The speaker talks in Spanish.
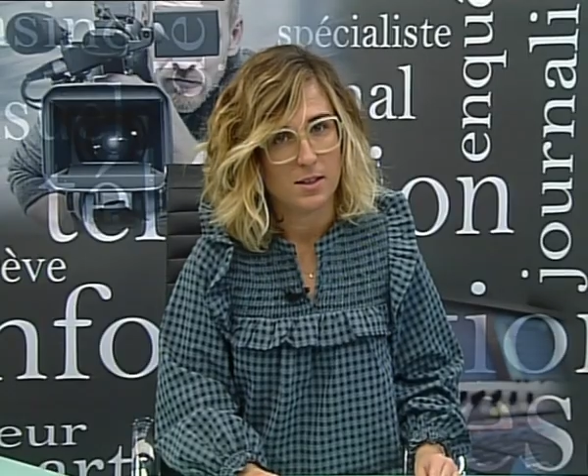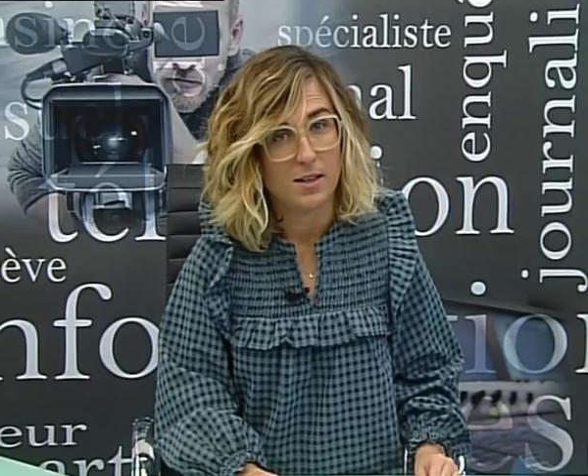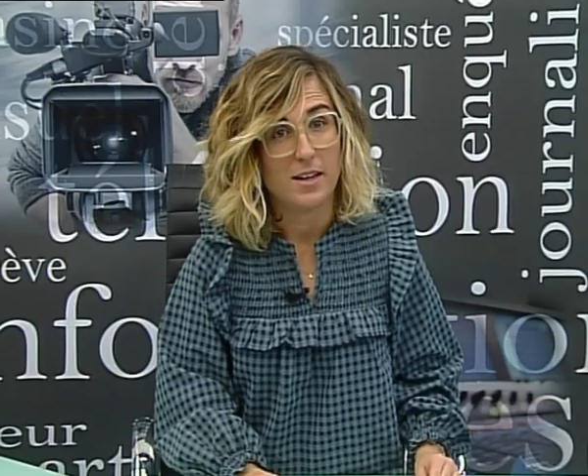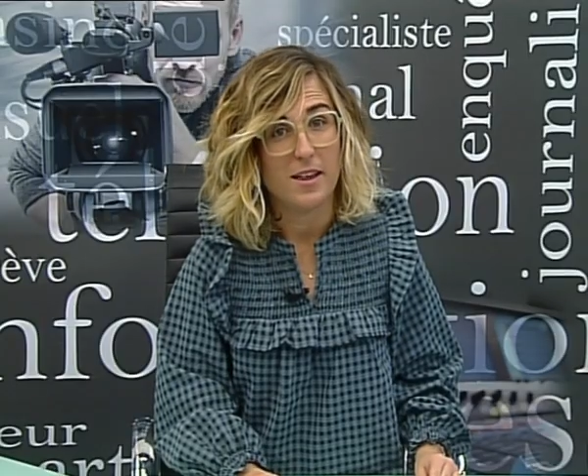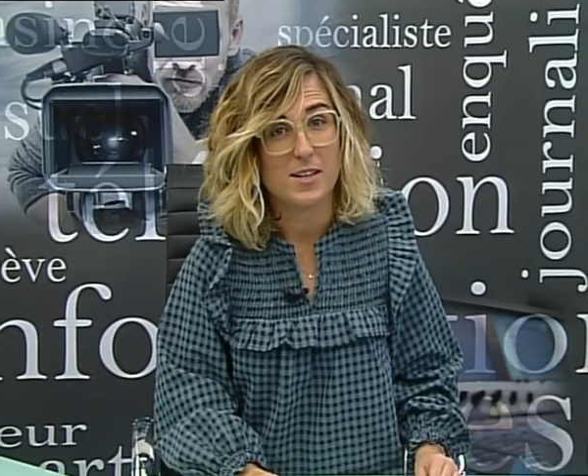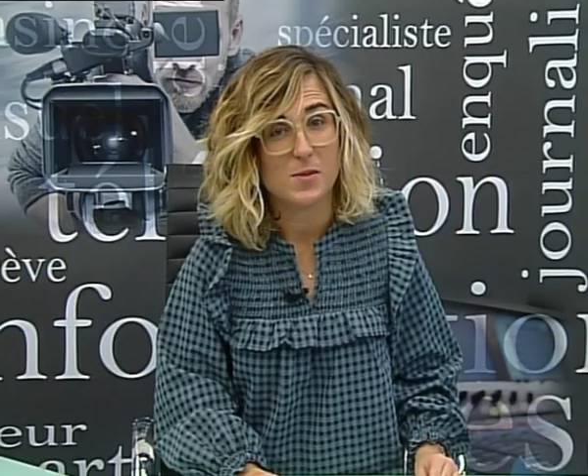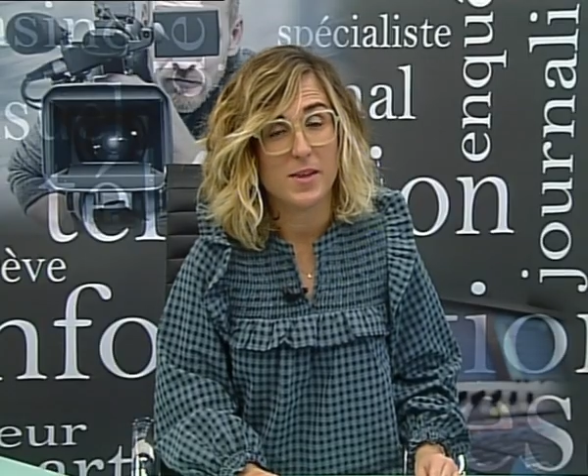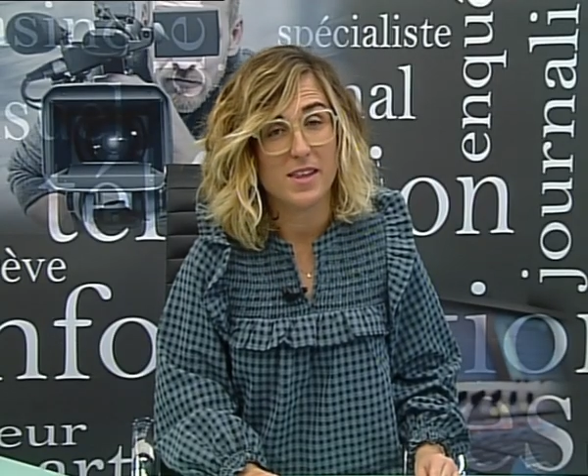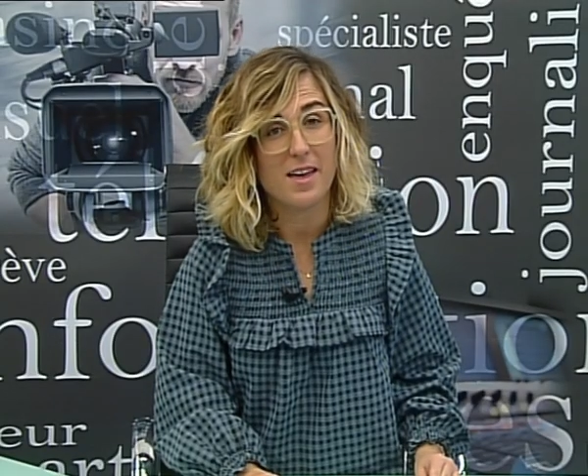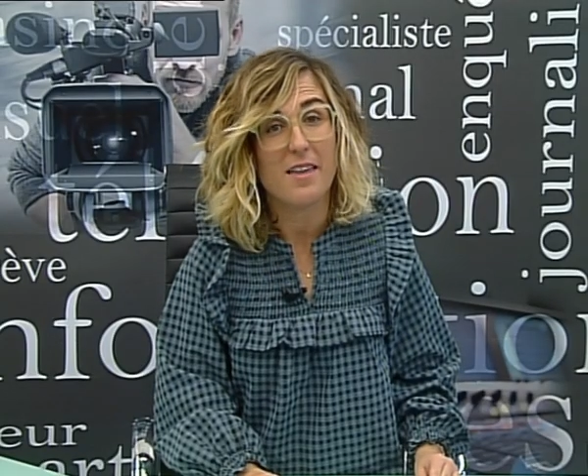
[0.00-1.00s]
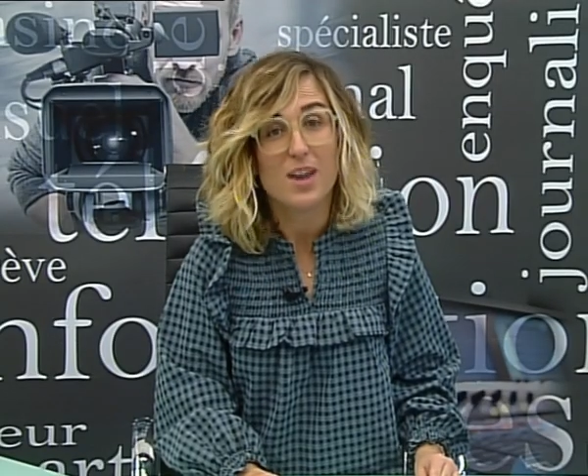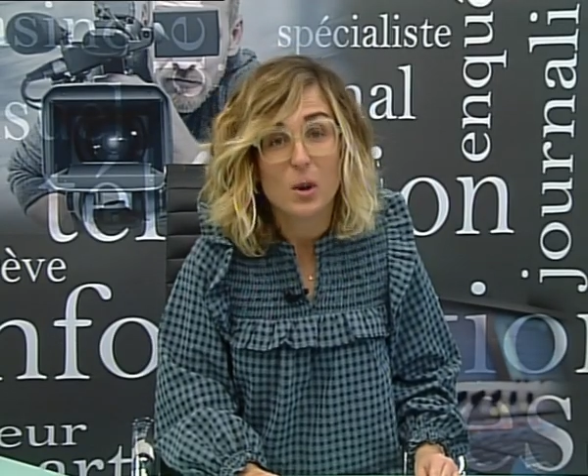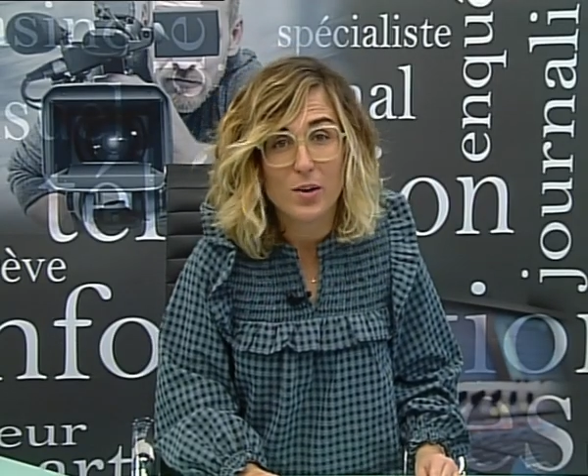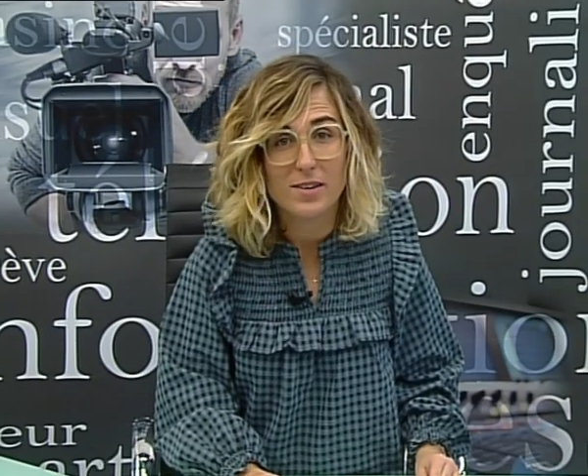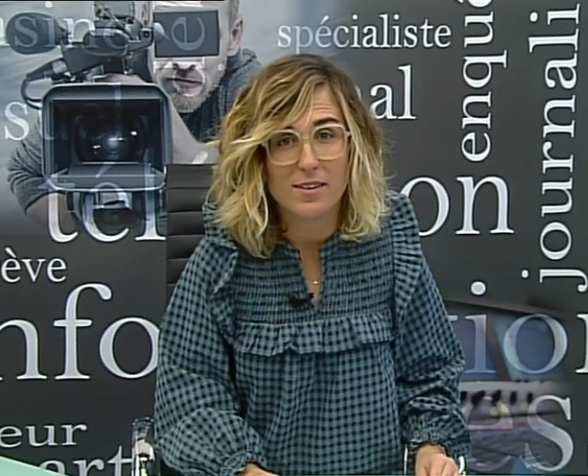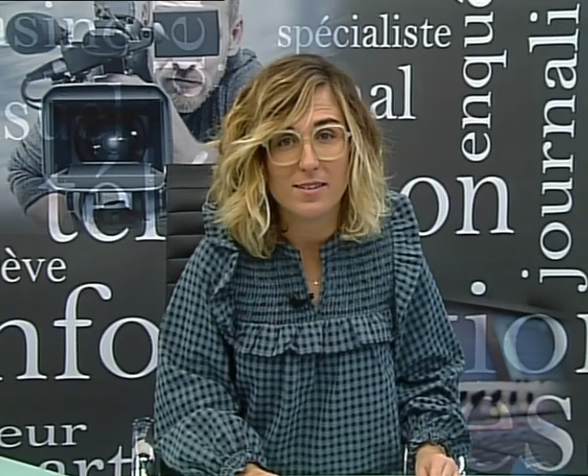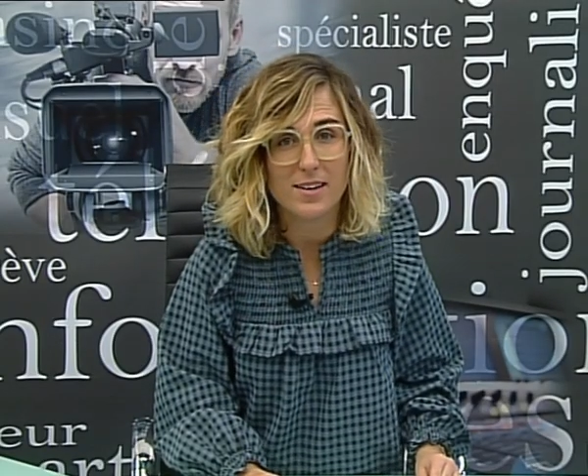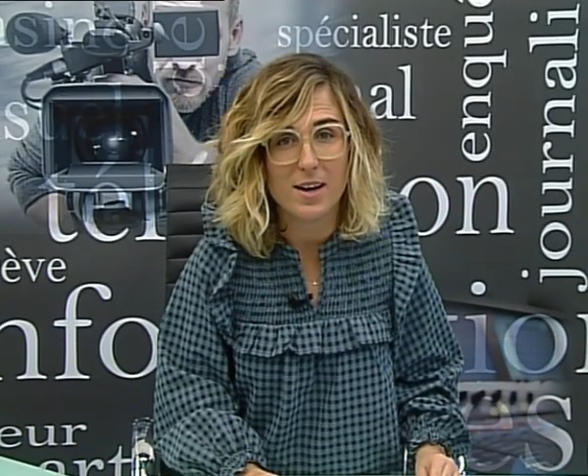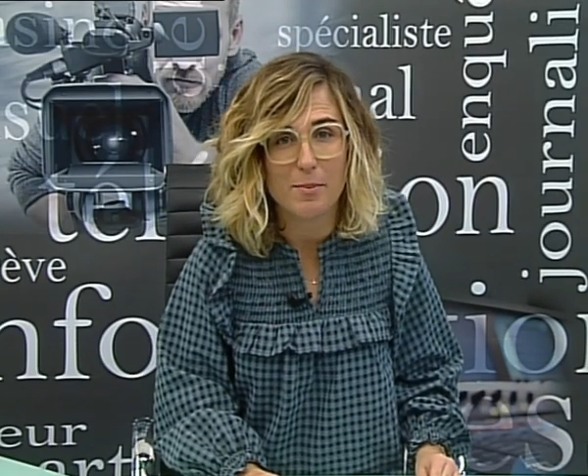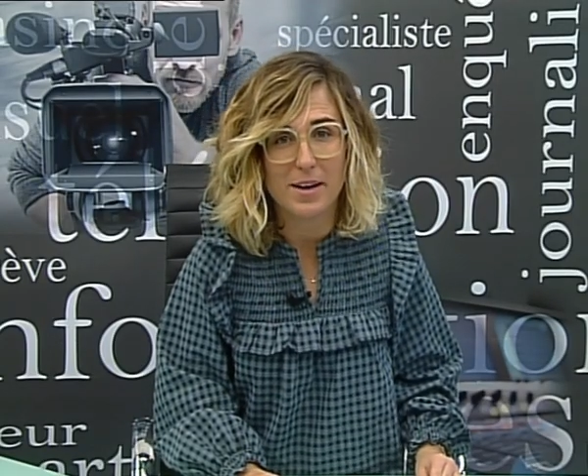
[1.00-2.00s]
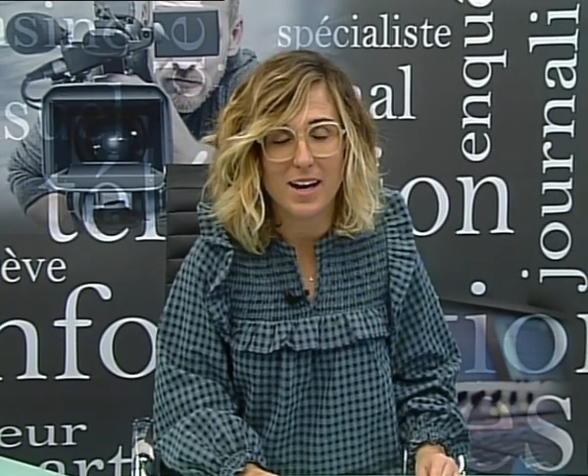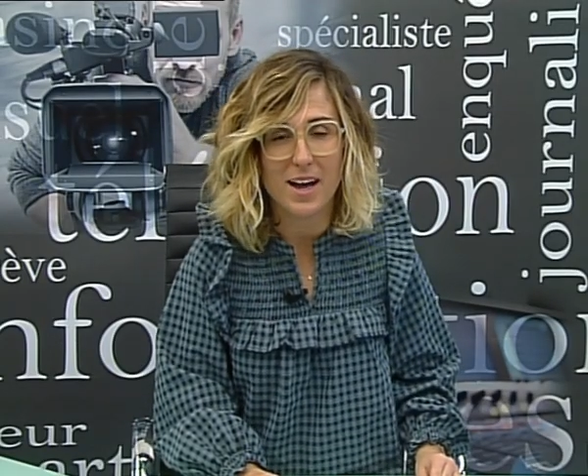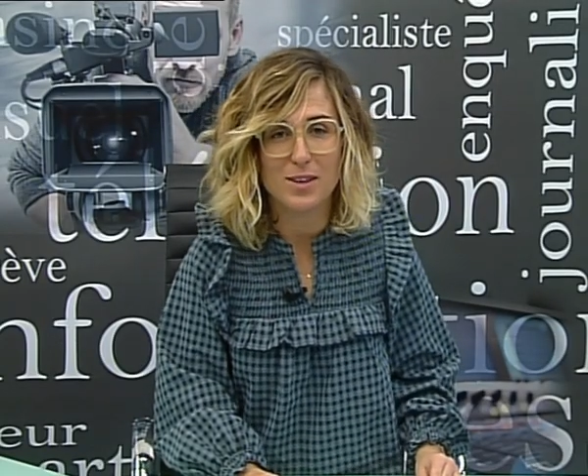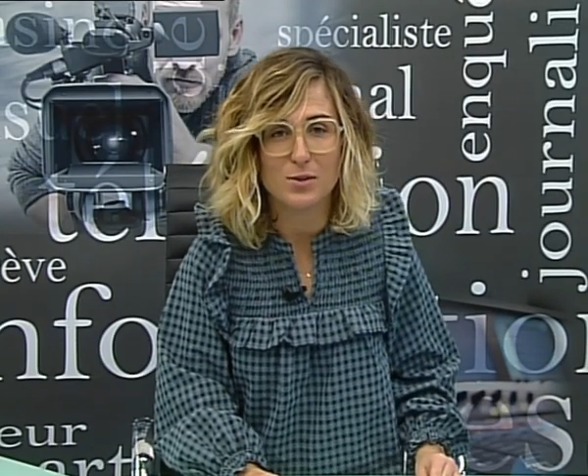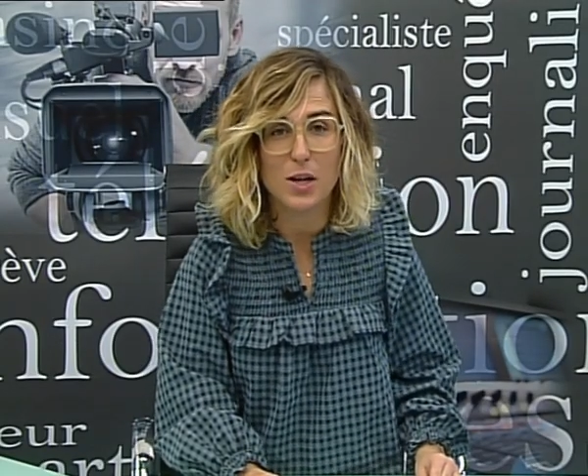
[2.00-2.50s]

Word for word: La despedida de hoy tiene aparejada